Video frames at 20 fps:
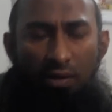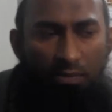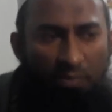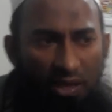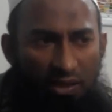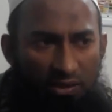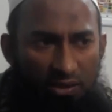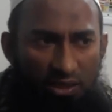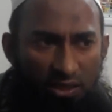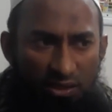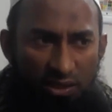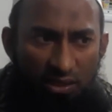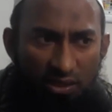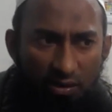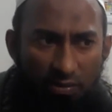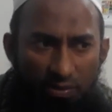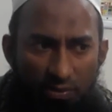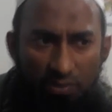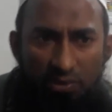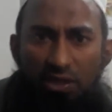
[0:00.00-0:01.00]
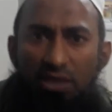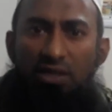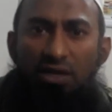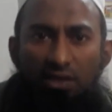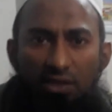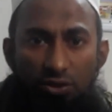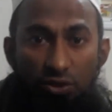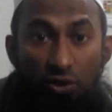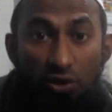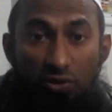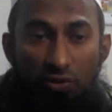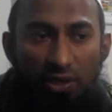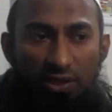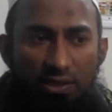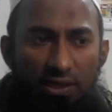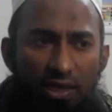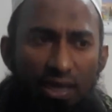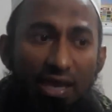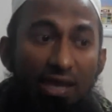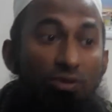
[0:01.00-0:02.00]
মাদ্রাসার শিক্ষা ব্যবস্থার সাথে জড়িত
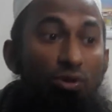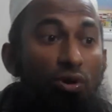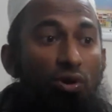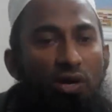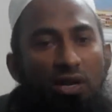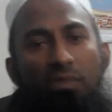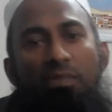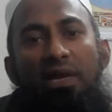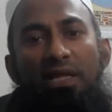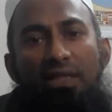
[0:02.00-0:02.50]
আছে এই ধরনের